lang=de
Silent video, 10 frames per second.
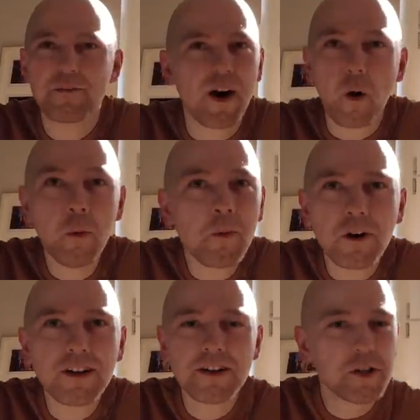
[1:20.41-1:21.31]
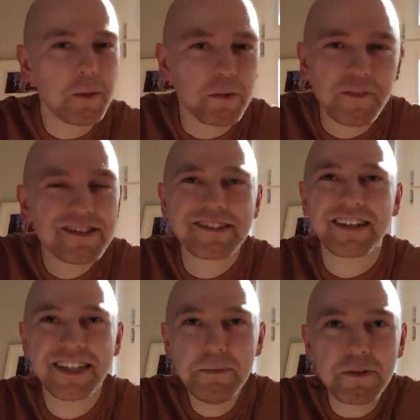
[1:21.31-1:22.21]
warum Online-Shop und was es da
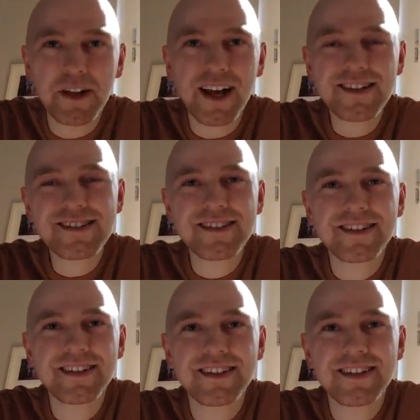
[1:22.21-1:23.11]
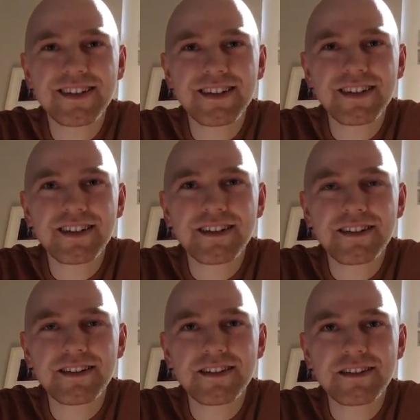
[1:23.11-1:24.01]
gibt und alles? Ich glaube
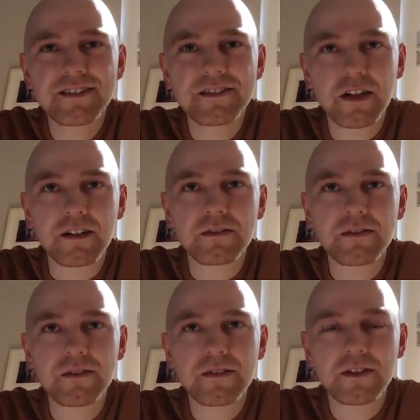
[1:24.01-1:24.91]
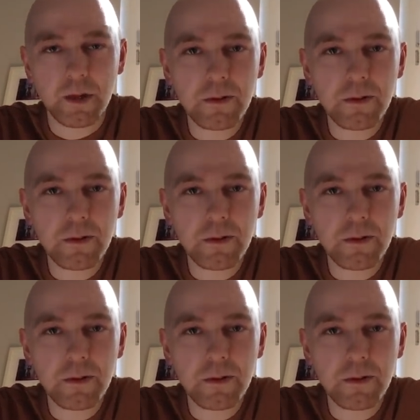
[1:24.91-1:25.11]
nicht. Ja. Ich glaube nicht. Ich